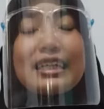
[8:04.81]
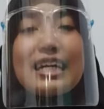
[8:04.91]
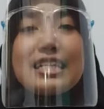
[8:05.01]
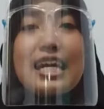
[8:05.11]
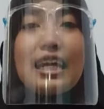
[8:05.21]

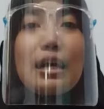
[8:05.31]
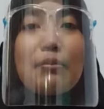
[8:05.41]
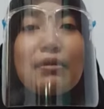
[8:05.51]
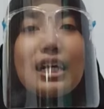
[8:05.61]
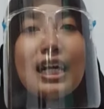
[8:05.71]
dengan cara
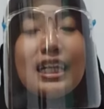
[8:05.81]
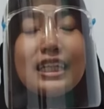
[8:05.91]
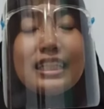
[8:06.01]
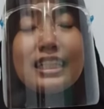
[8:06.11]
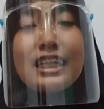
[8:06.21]

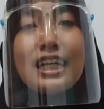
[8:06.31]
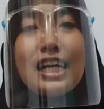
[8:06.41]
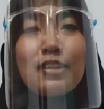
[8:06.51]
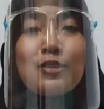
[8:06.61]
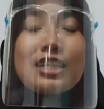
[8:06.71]
mengaliri
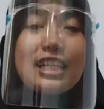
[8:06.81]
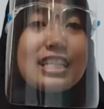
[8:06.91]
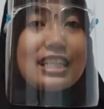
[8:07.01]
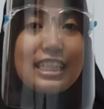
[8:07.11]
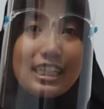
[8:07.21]
arus
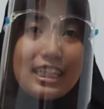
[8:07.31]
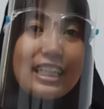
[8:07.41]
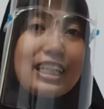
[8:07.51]
listrik.